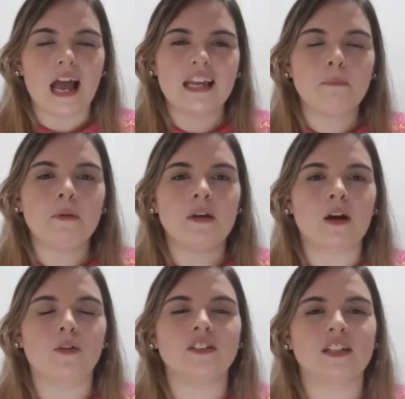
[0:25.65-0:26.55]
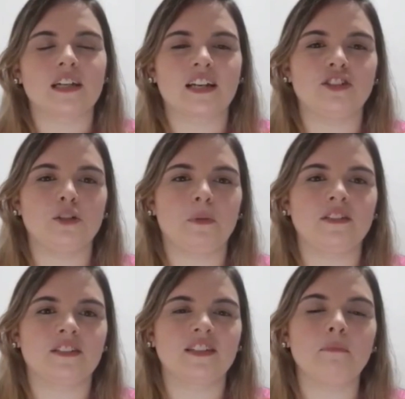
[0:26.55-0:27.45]
E a primeira coisa que a gente
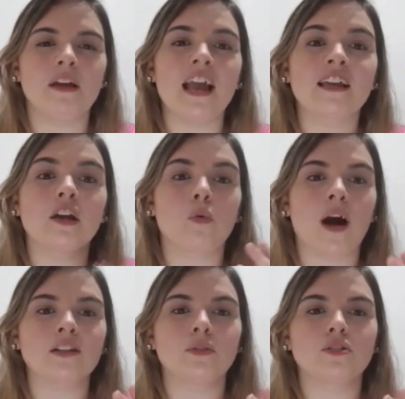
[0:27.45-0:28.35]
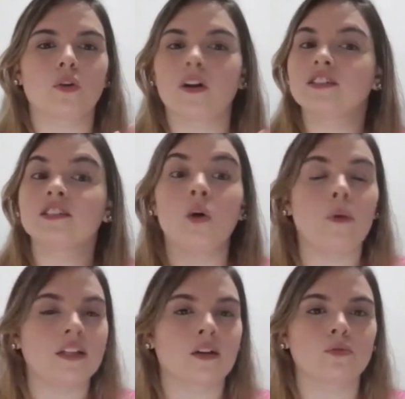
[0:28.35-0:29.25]
precisa saber é que quatro escolas não
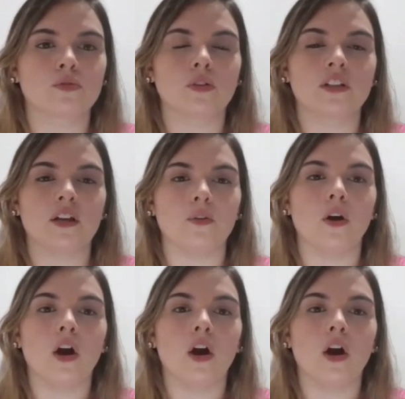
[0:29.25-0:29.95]
entram no sorteio.